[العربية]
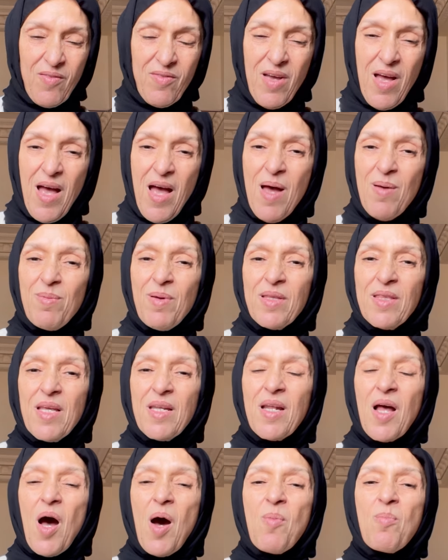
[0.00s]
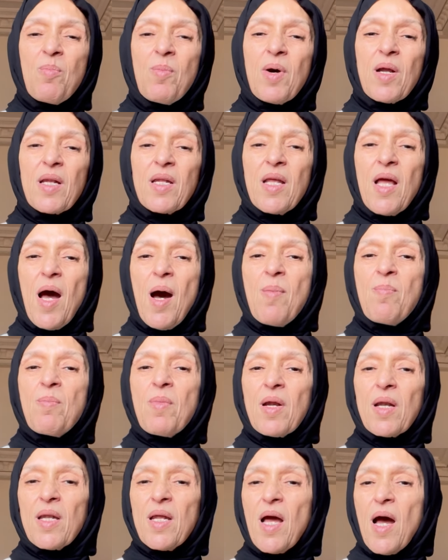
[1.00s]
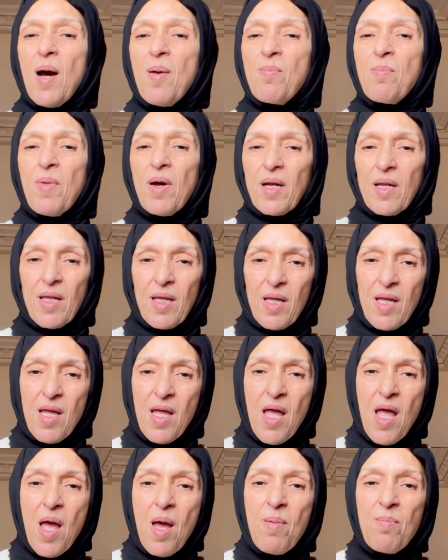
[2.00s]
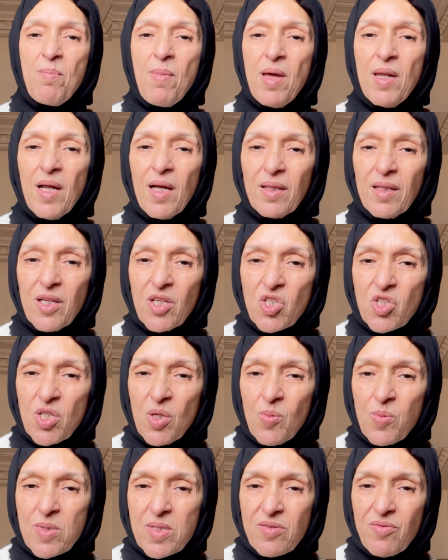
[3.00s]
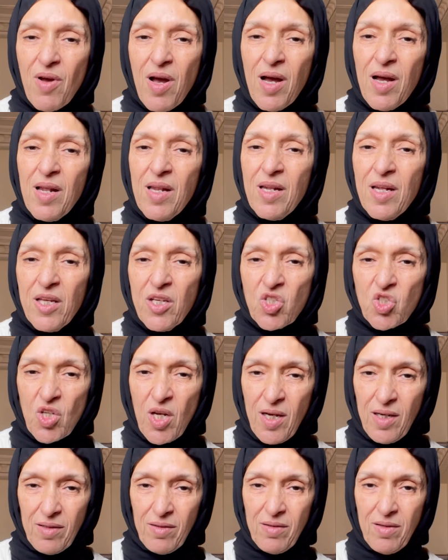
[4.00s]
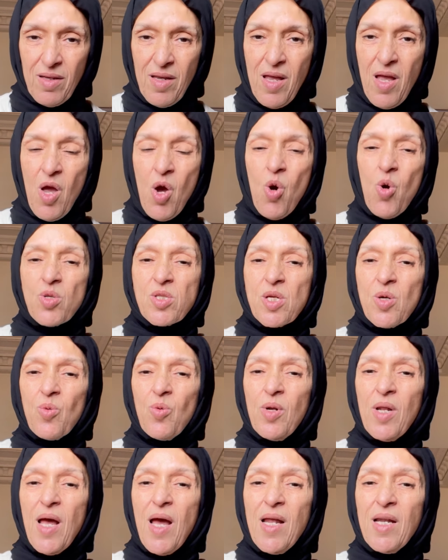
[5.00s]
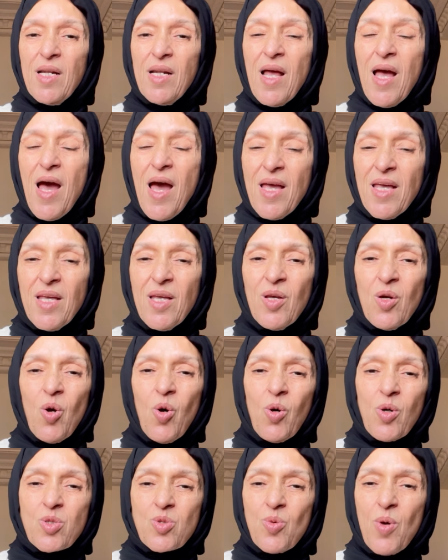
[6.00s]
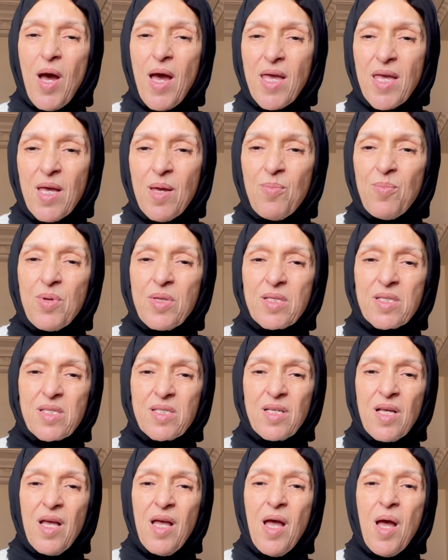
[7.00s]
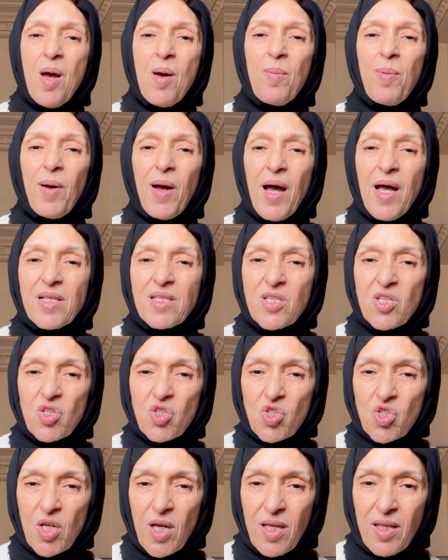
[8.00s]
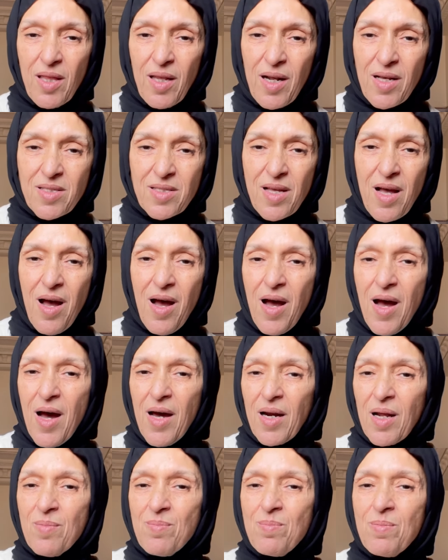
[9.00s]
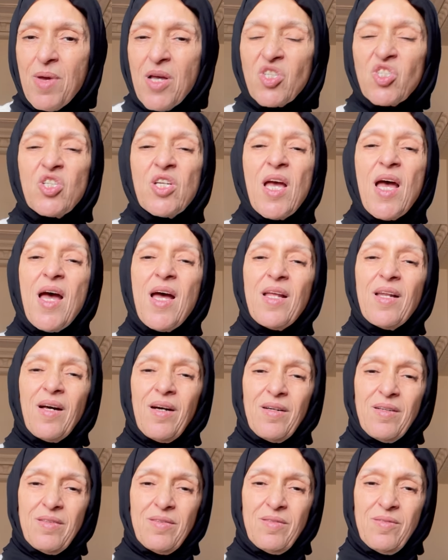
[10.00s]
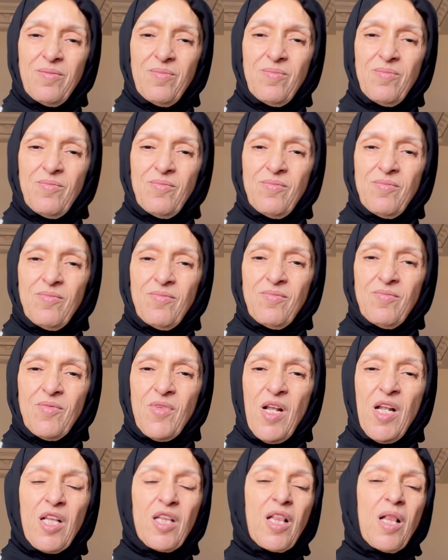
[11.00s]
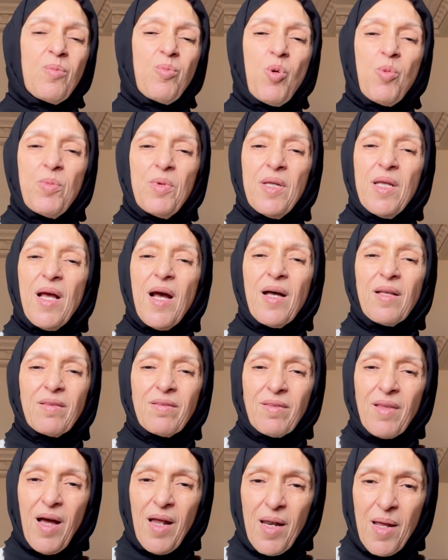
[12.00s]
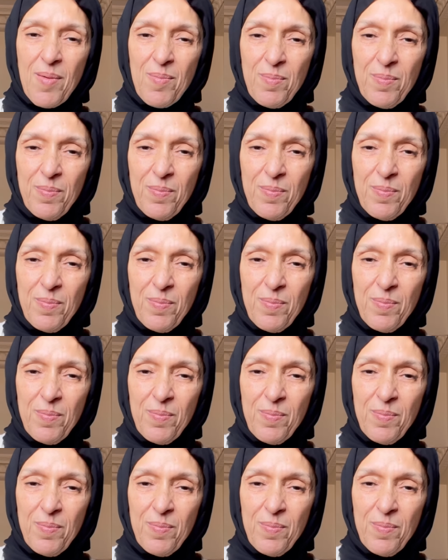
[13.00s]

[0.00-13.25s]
ابدا عمرني عمرني عمرني ما نعطيكش وصفه للاجهاض وتنقولها لاي اخت واي بنت بغات تجهض راسها راه ماشي انا اللي طلبوا مني هاد الطلب